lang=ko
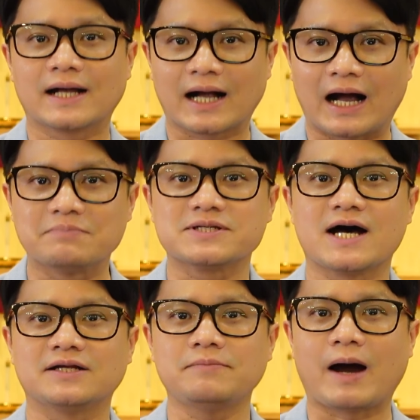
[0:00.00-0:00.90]

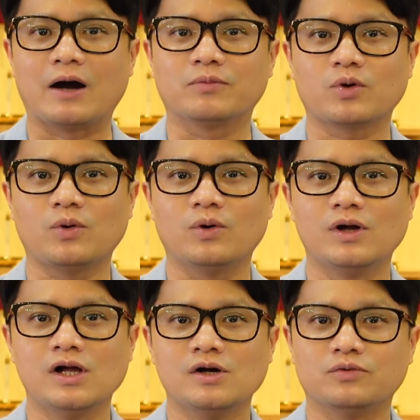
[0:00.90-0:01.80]
감사하는 마음으로
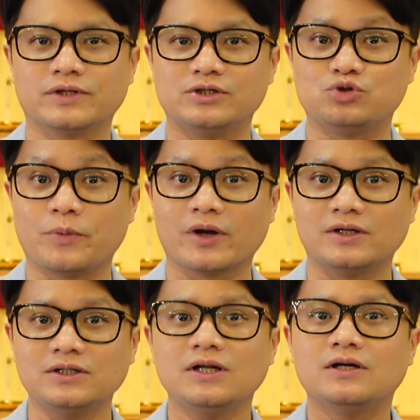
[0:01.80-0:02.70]
우리
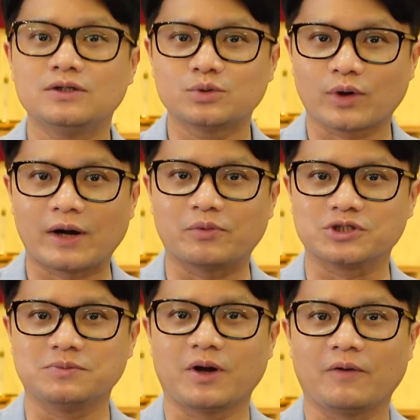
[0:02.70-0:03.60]
주변을
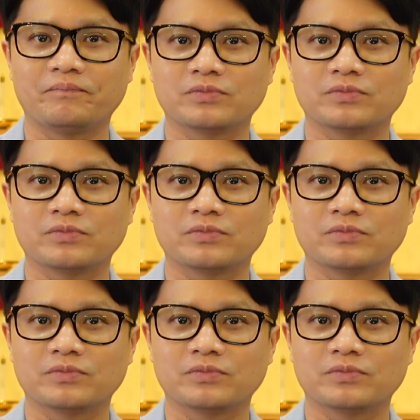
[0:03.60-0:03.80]
돌아보시며